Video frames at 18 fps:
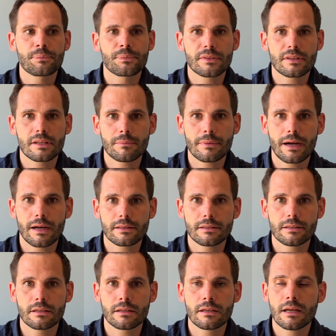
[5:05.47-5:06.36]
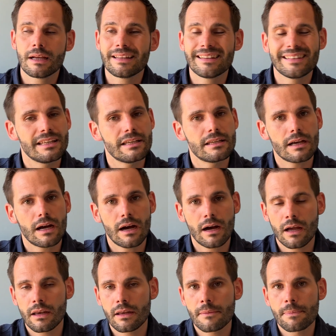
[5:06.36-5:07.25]
Thematiken nicht
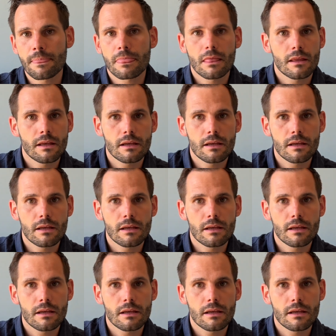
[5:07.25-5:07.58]
alle